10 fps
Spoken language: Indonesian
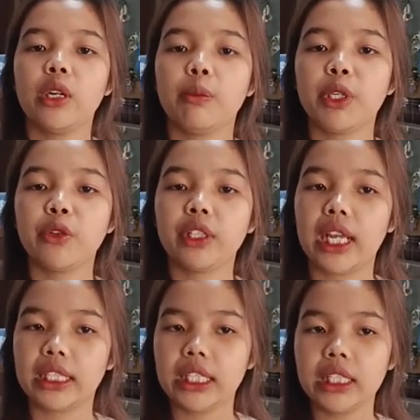bingung
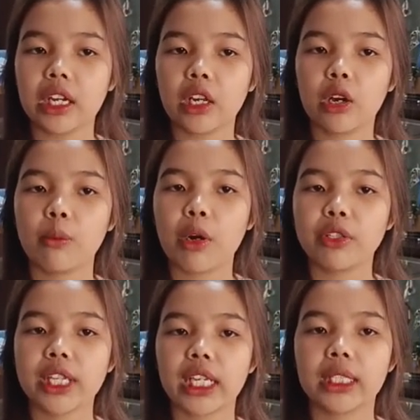lagi kalau mau
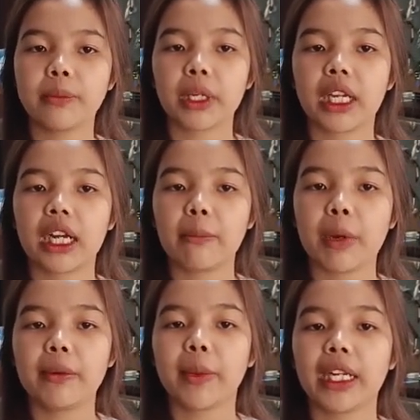cari
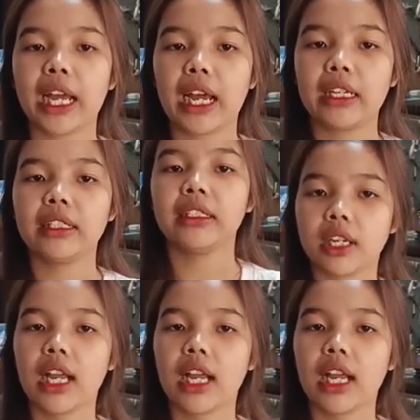perlengkapan panahan.